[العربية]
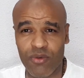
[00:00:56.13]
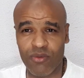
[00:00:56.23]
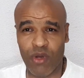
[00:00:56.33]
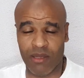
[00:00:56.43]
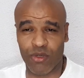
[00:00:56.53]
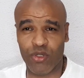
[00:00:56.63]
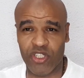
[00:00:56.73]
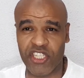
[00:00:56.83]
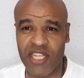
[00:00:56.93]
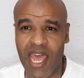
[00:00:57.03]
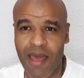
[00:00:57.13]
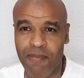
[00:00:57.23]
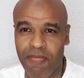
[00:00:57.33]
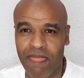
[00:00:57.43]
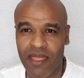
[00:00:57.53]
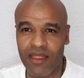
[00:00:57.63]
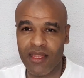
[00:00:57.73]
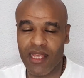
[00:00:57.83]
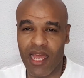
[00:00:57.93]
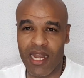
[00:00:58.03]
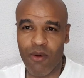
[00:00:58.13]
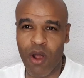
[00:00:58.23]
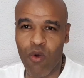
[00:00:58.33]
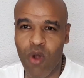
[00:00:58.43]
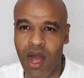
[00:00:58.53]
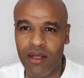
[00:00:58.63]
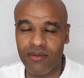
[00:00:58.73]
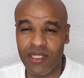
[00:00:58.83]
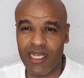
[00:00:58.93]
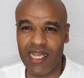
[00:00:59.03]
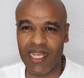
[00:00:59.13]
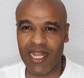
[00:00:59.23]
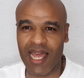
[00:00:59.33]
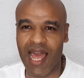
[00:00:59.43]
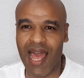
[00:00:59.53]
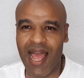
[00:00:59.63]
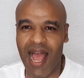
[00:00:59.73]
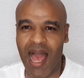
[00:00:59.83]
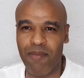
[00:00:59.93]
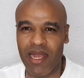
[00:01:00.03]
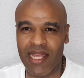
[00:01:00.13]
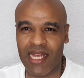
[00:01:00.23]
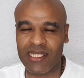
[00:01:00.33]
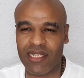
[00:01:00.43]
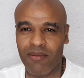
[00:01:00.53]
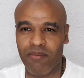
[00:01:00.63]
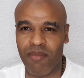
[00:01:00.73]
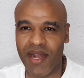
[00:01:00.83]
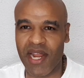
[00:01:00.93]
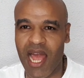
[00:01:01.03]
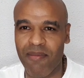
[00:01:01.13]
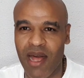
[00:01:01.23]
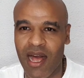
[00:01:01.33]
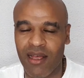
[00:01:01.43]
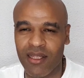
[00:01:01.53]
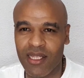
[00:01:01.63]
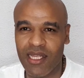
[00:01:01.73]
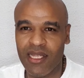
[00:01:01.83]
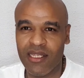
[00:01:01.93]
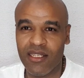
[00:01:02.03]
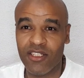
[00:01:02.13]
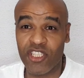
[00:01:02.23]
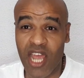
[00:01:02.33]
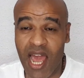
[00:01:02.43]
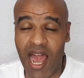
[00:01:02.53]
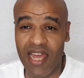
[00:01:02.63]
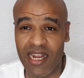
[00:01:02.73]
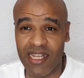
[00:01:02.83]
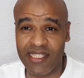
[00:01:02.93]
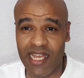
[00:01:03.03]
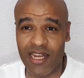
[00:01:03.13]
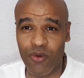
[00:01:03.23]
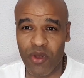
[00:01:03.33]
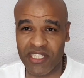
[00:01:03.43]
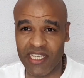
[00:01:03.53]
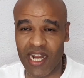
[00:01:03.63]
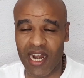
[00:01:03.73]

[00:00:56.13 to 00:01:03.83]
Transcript: واحد الموضوع جد هام الا وهو الغاء عمليه مرحبا جاء على لسان وزير